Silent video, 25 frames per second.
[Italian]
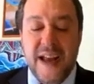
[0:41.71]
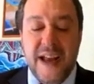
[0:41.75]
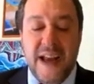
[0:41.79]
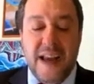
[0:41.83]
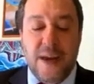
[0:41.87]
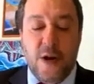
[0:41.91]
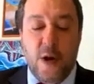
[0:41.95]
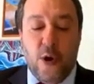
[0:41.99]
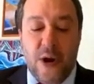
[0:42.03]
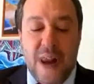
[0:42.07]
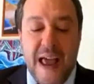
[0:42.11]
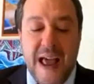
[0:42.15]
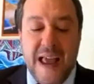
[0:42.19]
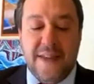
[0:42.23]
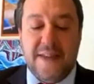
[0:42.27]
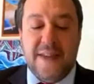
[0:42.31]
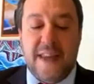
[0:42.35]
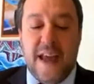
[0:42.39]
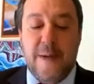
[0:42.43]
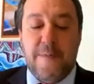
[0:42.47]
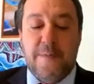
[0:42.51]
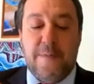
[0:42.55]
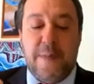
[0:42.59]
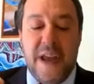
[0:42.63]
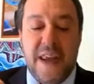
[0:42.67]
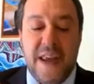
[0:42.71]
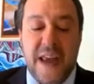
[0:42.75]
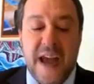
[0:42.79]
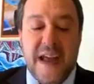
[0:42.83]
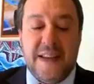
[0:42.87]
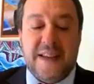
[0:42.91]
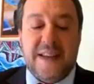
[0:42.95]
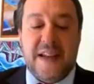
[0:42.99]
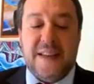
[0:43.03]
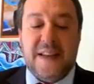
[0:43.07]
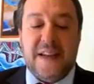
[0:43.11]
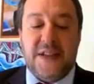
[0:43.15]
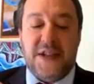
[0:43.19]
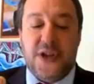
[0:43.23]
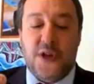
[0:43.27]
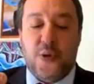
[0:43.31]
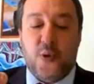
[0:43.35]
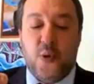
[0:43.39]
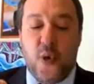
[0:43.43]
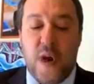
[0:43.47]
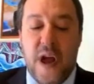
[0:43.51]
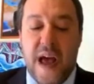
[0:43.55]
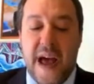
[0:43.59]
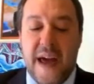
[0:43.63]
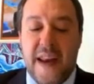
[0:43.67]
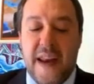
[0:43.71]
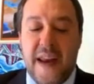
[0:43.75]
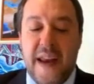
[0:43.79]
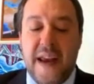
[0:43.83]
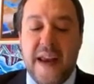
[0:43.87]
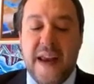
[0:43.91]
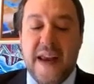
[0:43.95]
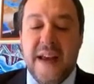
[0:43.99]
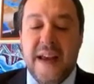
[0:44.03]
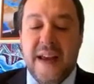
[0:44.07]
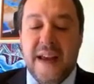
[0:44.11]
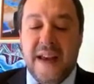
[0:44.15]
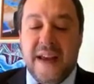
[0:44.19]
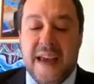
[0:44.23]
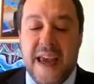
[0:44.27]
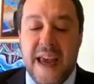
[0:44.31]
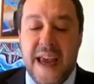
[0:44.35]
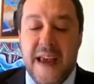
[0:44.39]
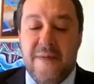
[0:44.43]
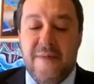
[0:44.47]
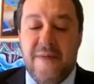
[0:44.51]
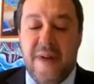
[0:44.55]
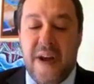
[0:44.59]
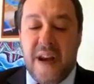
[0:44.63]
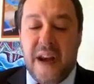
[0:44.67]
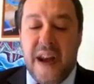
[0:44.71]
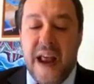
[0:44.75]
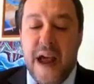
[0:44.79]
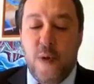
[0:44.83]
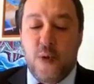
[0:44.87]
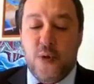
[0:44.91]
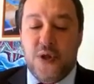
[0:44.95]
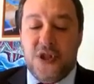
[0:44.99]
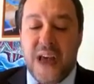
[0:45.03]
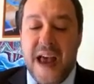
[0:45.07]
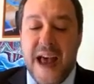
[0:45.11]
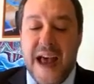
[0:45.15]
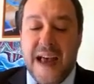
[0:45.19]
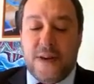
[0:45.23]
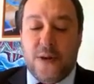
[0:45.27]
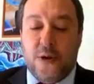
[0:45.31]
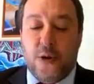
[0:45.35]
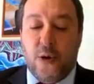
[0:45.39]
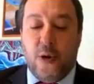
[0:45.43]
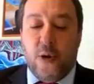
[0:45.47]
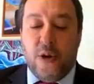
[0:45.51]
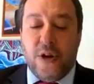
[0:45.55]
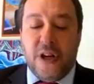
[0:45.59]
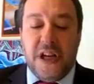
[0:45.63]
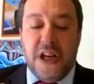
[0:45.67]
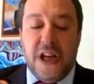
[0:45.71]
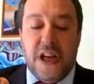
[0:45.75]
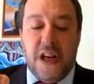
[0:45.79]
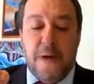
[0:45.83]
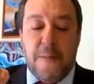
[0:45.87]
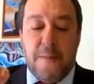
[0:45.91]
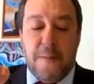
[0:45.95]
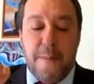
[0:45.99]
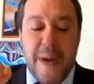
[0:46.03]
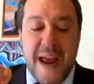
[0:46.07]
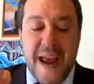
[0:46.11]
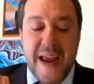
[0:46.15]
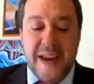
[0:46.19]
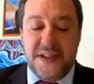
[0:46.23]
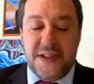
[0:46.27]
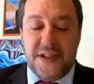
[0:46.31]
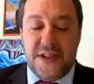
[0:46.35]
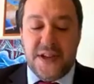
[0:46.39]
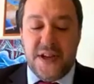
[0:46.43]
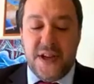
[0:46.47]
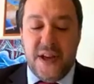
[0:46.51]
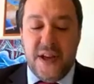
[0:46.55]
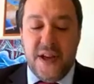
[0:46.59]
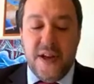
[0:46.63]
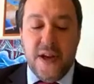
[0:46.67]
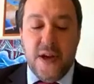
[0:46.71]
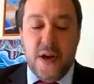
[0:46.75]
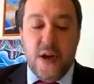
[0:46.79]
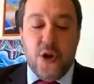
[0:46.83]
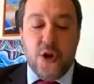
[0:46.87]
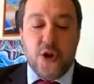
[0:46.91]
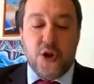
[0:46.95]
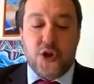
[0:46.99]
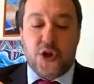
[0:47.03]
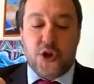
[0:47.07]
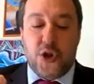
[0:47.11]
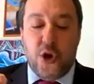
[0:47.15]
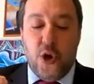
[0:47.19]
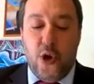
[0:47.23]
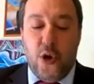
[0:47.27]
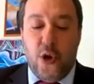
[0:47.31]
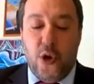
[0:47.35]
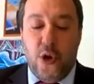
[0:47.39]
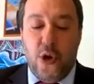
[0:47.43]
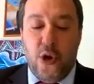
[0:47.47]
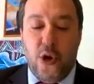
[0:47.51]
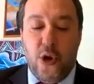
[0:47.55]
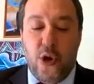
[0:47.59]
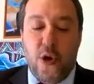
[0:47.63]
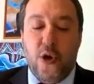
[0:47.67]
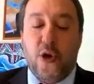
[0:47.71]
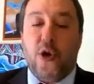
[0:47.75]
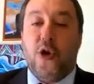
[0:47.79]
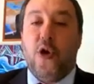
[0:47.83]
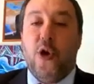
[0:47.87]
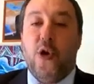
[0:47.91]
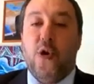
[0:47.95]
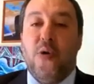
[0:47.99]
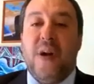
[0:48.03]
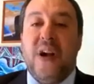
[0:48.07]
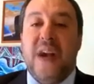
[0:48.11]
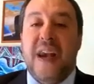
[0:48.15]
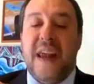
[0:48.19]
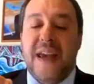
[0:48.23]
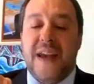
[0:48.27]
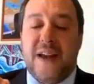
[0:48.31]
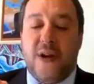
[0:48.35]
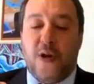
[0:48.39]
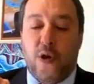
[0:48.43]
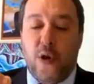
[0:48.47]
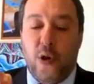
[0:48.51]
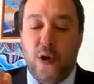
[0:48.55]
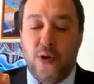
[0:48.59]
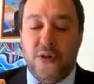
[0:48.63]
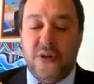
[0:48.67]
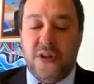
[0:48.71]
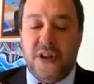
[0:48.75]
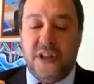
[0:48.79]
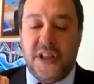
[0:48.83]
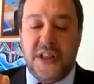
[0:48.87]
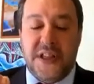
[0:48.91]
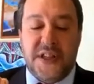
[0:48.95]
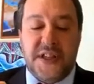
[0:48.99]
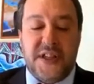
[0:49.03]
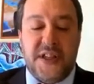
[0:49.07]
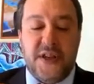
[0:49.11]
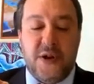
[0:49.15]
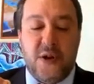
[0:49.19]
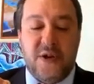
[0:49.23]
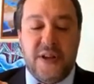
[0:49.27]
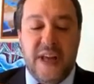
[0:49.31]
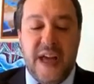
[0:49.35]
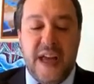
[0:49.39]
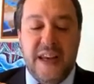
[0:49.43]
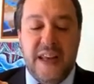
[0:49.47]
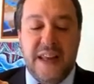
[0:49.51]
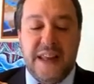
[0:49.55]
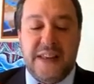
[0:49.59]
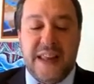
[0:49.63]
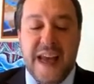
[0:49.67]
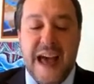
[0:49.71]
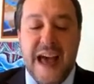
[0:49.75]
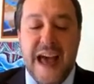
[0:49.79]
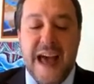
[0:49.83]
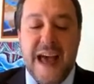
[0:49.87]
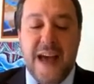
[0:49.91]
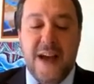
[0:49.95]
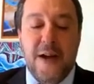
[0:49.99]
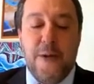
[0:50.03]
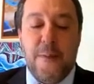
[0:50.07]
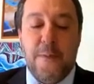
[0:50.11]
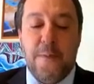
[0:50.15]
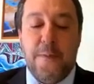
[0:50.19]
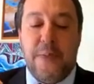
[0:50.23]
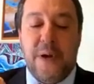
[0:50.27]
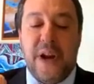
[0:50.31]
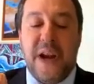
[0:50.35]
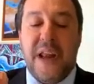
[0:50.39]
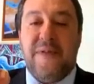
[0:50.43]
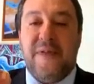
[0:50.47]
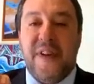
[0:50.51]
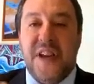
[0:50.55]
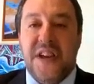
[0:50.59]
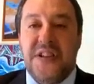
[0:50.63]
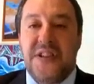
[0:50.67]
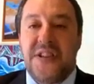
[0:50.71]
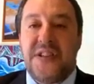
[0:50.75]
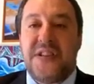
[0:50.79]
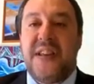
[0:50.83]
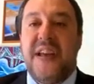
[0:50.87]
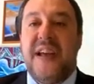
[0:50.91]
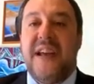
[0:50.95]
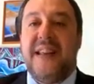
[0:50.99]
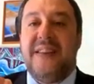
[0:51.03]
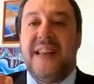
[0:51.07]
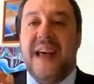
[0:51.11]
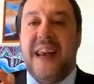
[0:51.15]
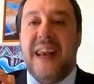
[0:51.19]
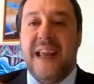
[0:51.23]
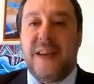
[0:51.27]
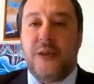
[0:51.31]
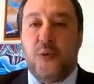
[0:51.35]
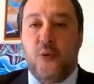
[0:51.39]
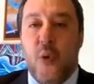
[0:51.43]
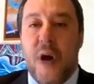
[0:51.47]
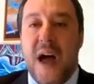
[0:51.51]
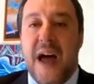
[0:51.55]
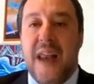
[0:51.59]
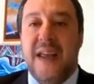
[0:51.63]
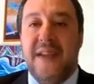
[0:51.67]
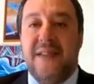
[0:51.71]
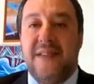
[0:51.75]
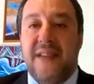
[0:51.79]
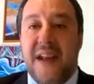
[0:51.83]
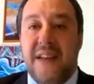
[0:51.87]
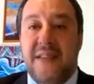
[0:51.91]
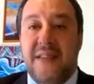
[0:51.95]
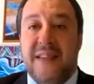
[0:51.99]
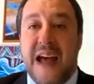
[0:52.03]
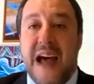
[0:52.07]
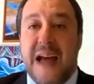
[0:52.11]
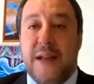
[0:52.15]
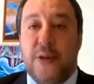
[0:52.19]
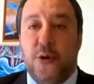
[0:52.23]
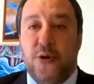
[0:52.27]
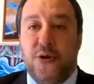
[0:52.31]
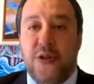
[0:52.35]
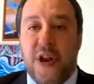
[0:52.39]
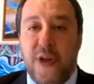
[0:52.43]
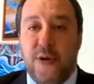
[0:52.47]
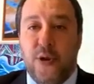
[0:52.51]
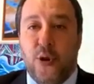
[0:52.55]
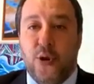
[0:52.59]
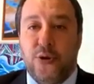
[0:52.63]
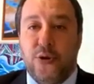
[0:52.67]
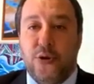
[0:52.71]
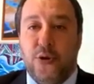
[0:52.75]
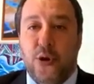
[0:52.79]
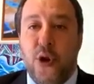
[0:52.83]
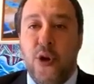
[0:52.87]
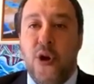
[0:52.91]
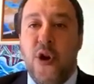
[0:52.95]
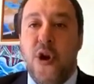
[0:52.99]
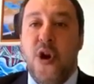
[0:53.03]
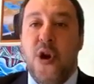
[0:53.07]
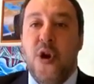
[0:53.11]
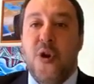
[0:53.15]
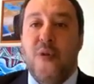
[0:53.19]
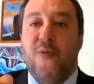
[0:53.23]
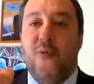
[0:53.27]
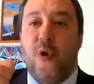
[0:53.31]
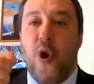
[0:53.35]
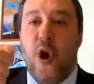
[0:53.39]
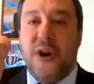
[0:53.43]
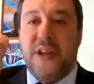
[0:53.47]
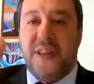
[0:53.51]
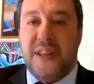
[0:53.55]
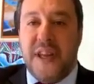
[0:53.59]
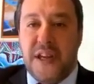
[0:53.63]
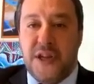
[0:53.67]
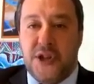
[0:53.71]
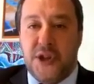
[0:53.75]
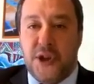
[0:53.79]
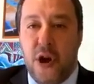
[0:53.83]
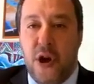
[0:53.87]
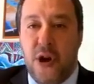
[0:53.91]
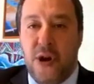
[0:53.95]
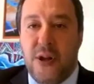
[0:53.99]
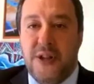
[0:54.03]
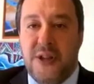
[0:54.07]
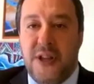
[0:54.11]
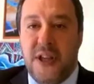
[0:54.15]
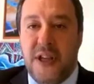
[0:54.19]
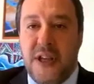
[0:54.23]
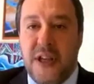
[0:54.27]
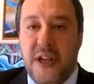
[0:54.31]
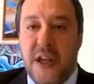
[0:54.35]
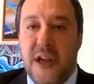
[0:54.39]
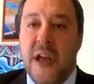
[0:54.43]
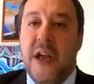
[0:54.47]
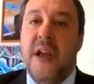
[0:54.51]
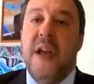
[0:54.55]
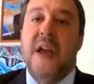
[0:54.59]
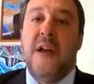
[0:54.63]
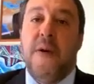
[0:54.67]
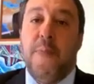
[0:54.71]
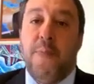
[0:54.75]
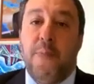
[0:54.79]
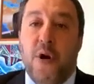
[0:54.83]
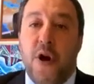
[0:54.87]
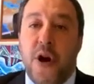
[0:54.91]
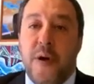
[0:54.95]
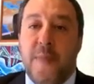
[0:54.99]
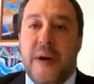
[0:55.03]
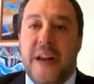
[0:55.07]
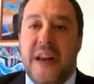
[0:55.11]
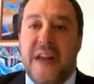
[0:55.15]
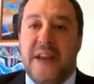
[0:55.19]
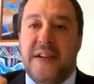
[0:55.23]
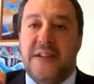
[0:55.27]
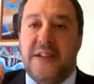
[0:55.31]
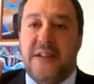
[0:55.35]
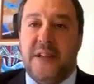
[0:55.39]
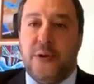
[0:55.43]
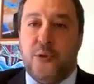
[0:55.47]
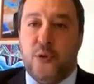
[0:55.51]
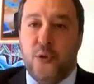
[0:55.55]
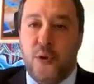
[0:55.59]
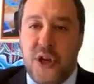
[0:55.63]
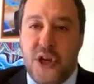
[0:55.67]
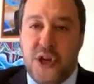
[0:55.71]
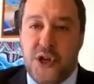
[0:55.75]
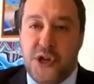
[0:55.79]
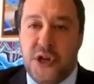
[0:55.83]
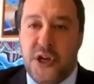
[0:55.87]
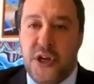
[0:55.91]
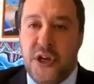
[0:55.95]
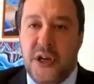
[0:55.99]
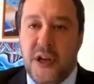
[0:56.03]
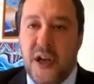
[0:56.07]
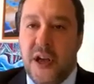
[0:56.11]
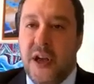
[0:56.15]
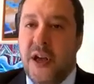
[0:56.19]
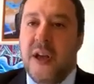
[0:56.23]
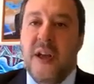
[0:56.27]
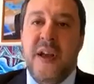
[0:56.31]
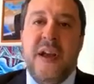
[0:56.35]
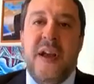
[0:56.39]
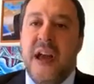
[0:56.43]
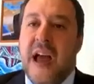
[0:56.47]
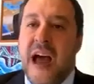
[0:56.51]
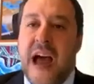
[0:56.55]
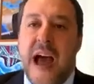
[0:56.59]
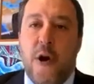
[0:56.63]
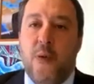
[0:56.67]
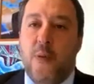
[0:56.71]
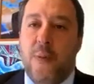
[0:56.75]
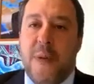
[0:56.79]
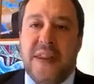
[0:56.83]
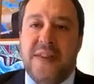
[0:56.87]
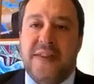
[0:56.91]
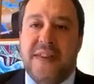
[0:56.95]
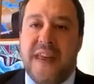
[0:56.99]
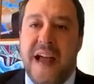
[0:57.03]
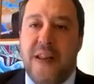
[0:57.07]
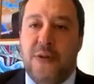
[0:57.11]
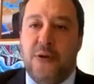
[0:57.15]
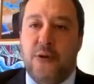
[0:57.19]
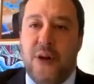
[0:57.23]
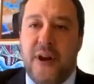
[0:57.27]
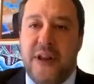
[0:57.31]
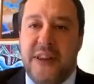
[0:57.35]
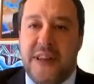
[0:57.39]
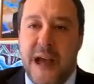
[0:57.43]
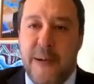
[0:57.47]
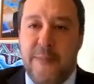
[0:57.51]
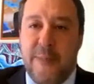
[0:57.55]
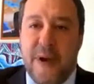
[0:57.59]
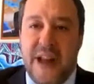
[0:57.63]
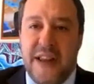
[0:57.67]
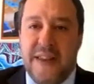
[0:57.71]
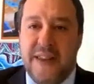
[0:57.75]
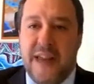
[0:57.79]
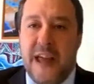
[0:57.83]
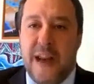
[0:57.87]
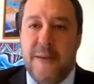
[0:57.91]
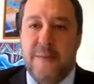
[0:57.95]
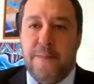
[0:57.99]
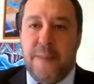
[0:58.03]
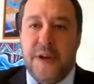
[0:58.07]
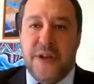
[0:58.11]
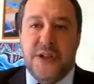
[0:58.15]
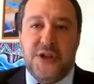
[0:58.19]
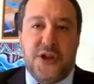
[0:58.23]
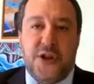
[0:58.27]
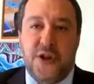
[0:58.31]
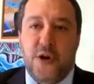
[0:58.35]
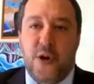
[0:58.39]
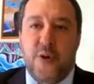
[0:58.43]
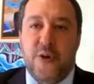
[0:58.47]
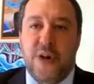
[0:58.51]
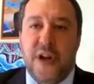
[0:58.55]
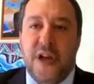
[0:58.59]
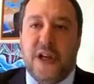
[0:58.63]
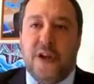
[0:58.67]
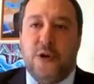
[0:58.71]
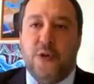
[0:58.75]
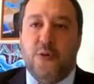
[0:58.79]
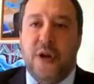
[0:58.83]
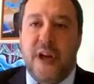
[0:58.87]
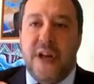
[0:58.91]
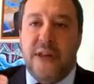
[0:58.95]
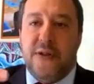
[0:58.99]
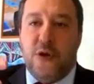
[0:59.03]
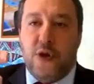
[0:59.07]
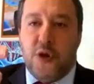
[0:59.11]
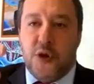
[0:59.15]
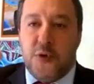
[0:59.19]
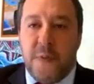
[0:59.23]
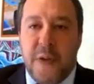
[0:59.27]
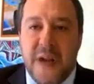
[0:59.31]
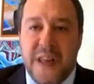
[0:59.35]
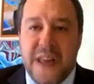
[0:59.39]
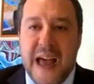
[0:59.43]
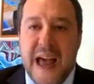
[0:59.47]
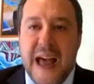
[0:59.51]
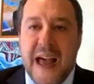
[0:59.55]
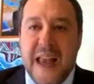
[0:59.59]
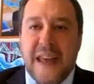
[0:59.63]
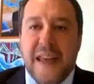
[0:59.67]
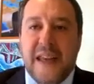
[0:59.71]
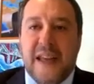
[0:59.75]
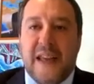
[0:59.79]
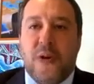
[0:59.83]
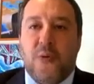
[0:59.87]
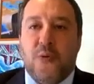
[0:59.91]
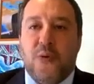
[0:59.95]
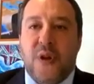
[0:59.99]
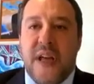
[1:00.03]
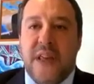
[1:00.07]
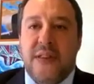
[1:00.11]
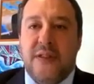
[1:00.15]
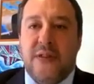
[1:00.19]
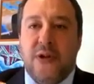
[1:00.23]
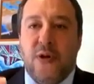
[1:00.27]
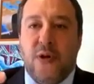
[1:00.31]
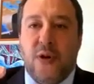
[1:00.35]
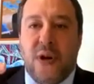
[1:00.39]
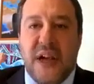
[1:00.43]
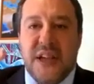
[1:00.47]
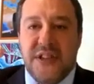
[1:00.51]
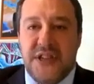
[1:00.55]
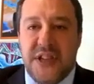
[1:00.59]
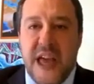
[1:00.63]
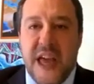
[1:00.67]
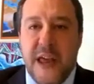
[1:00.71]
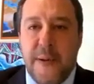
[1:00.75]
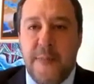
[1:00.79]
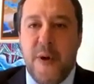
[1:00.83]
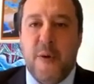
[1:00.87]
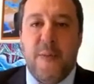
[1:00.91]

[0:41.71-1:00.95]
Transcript: L'Olanda è impegnata ad assicurare che verrà usato il MES solo con le condizionalità previste dall'attuale trattato. Tradotto, vuoi dei soldi, poi me li restituisci, aumentando l'età per andare in pensione, chiudendo ospedali, chiudendo caserme o